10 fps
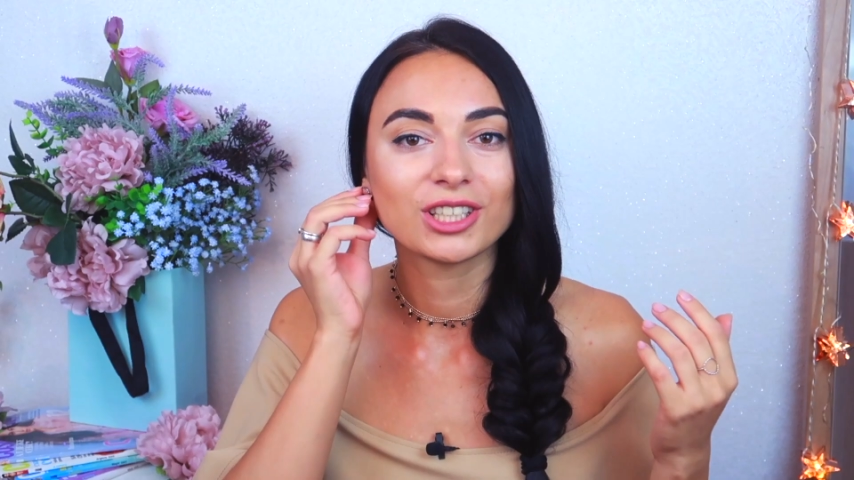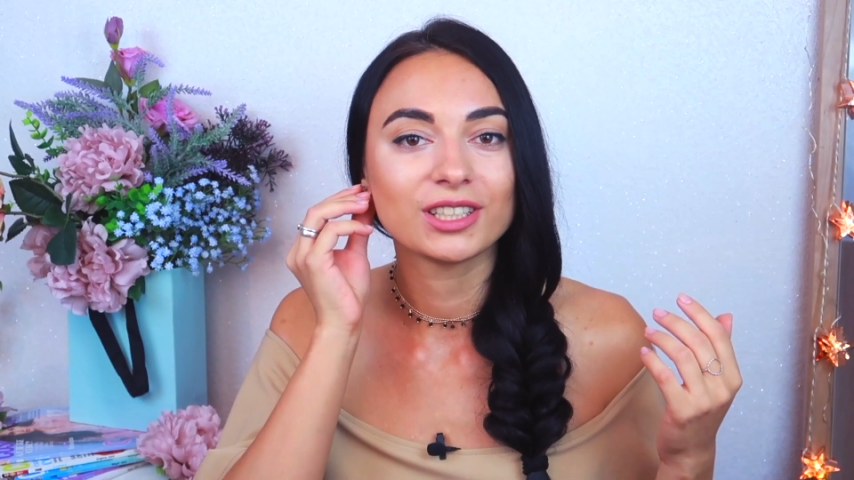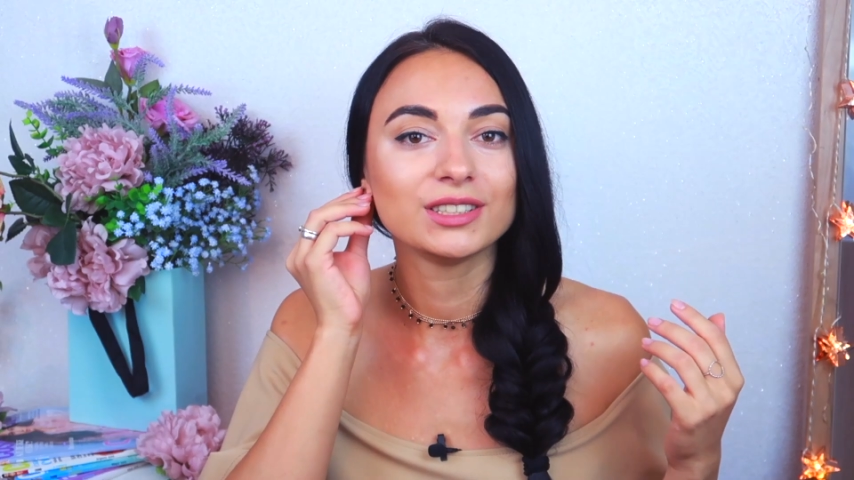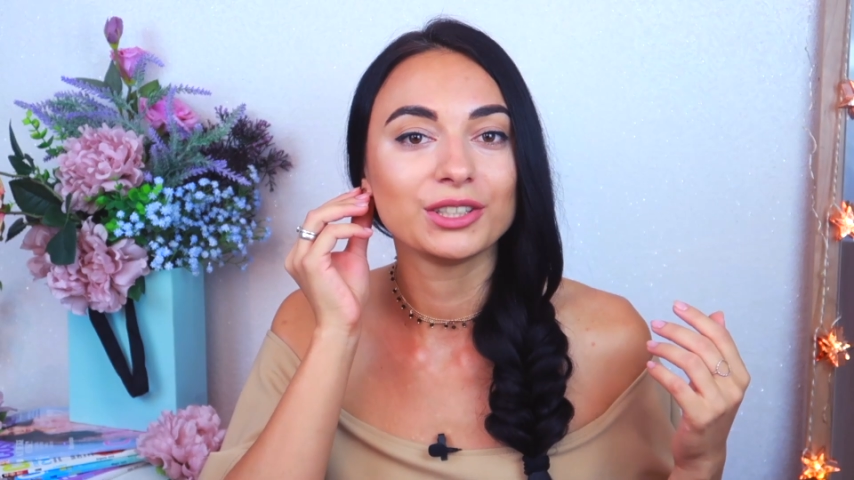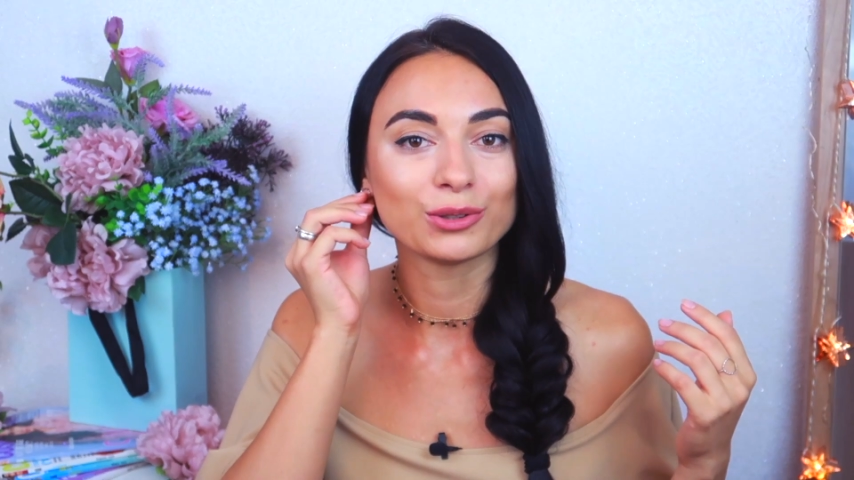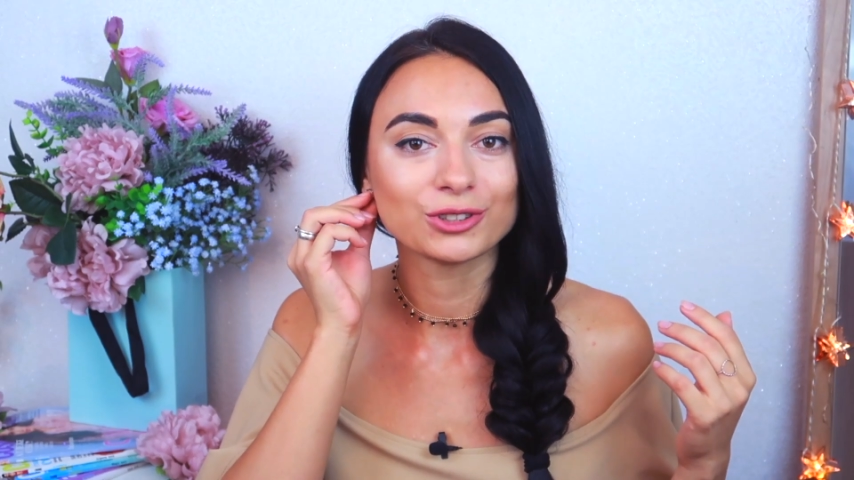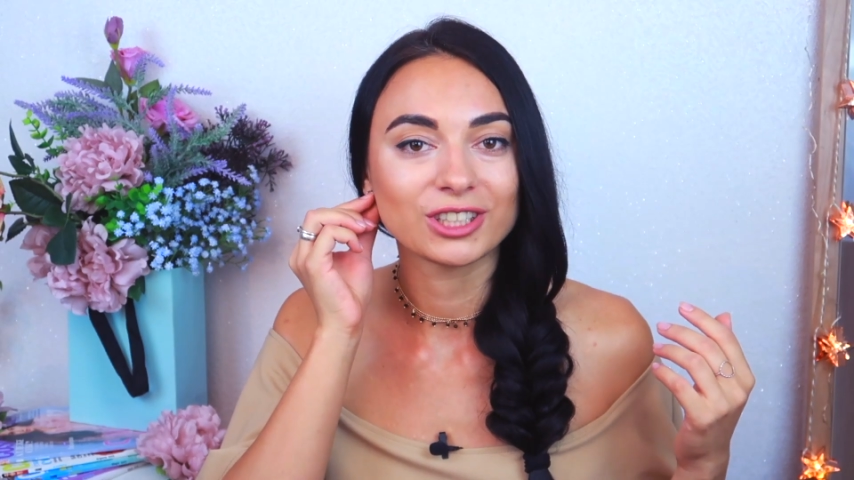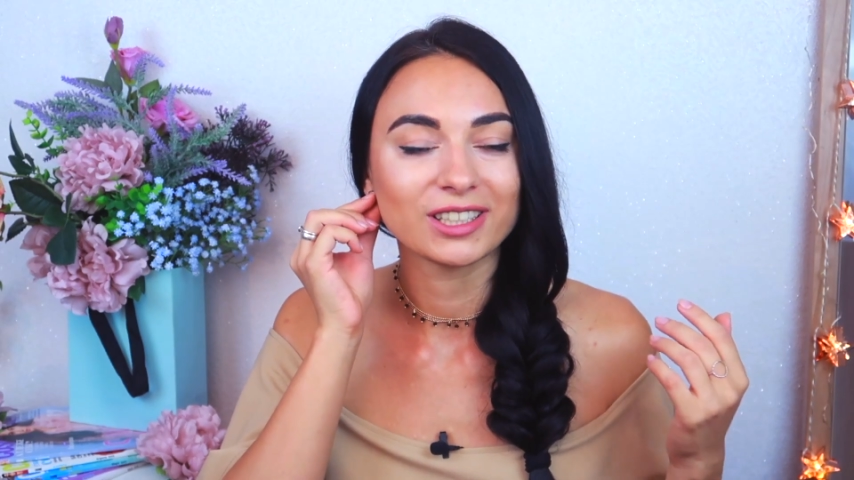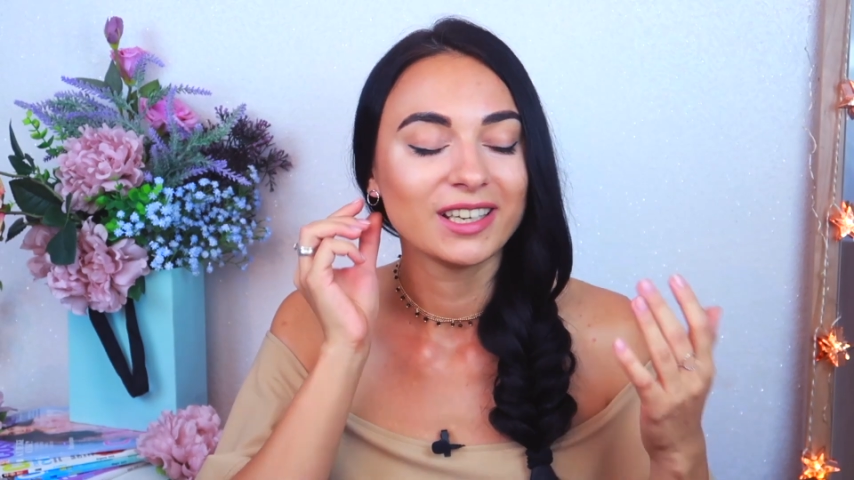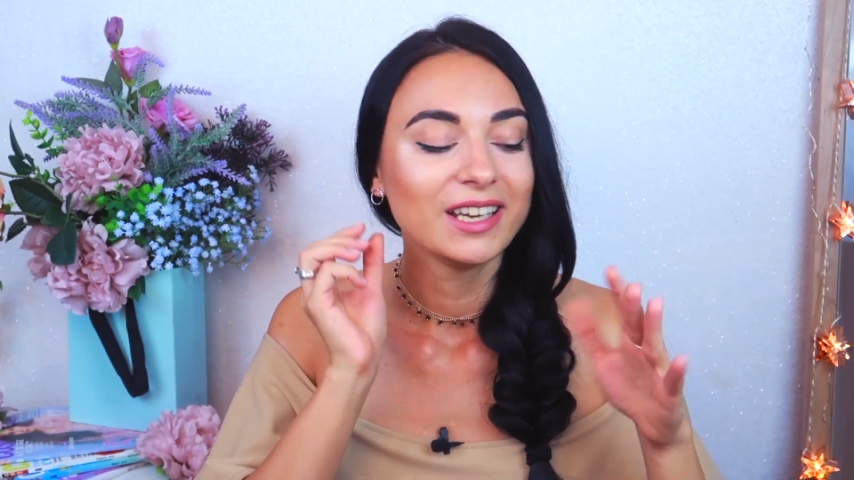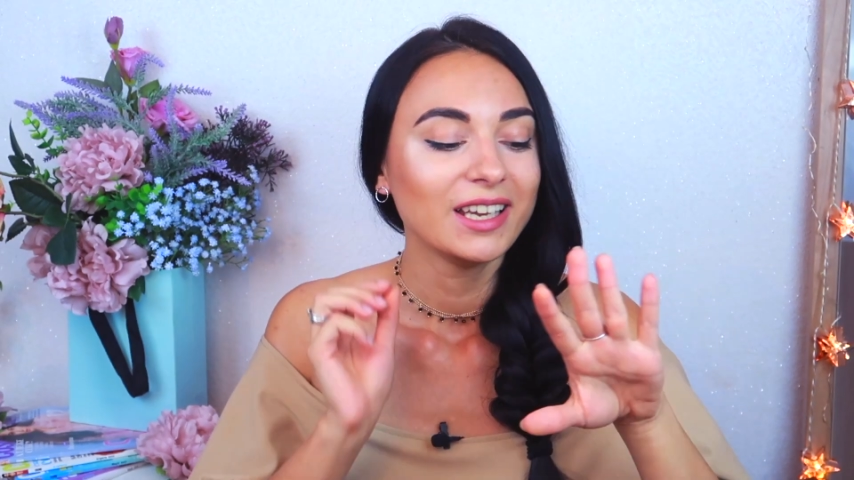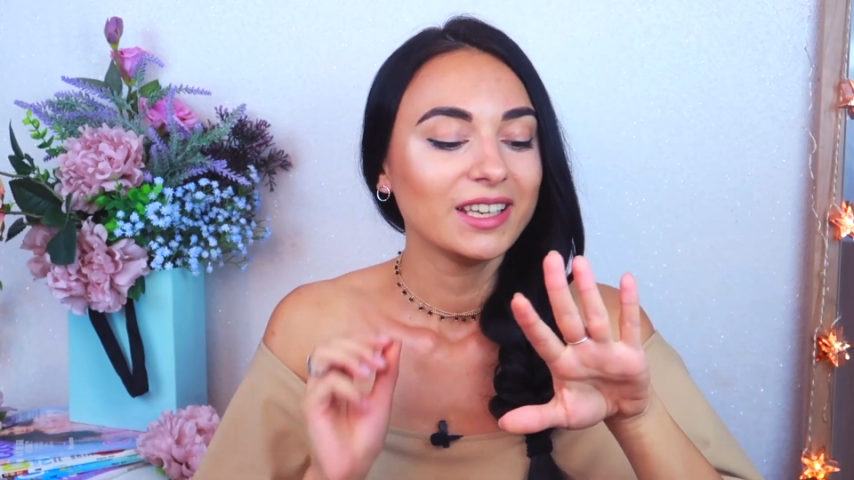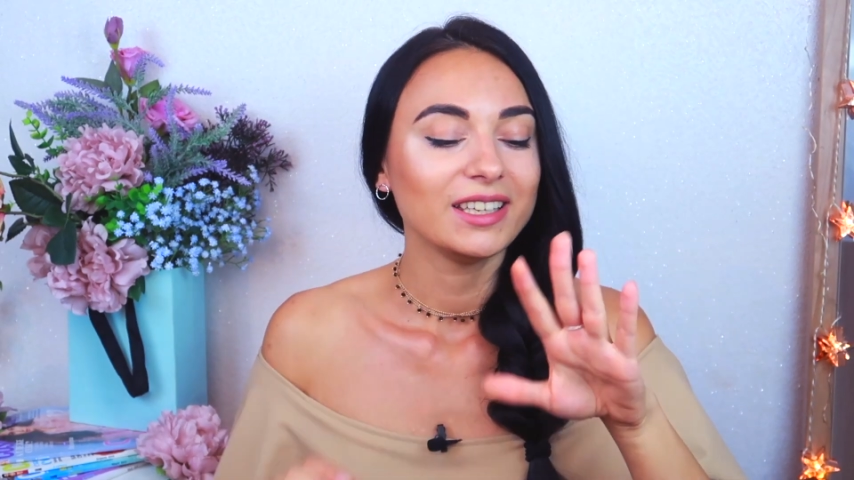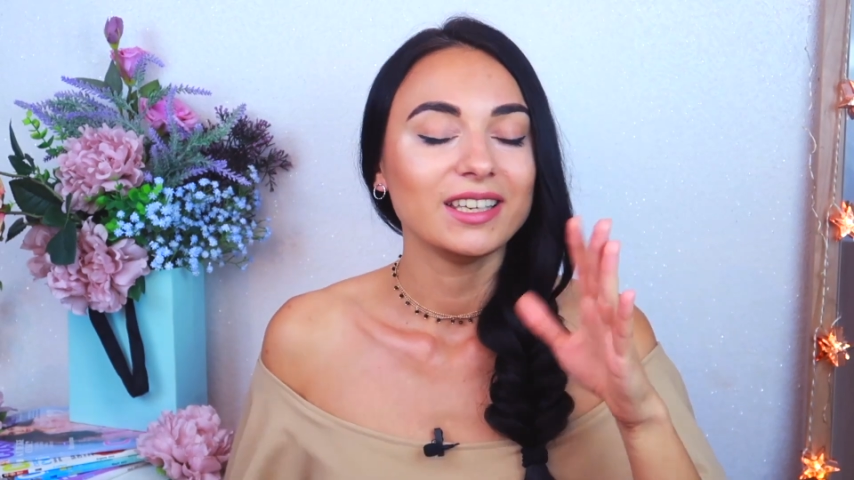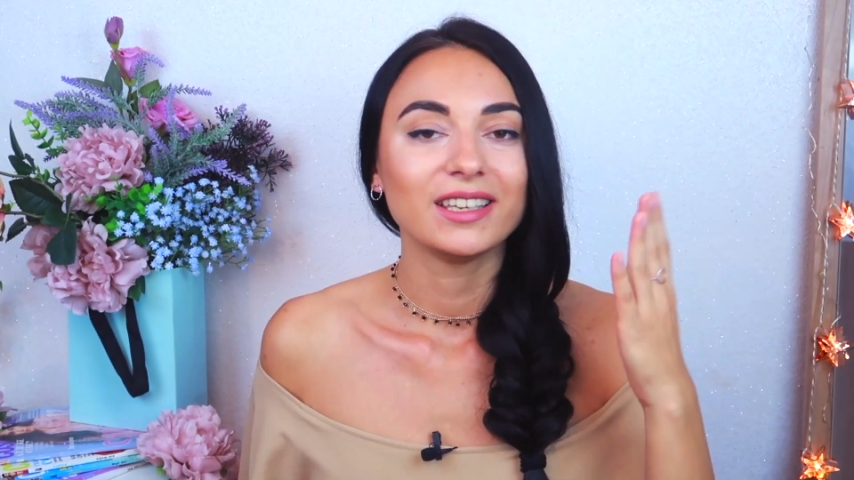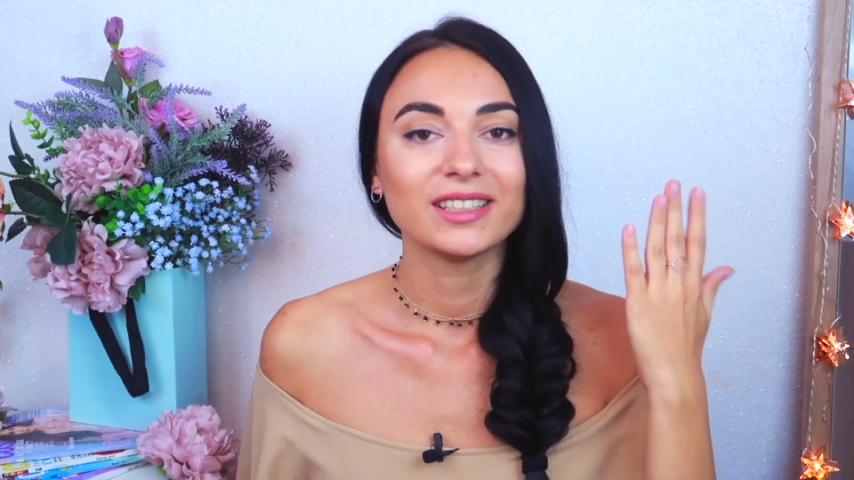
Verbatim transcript: же, как и сережки. И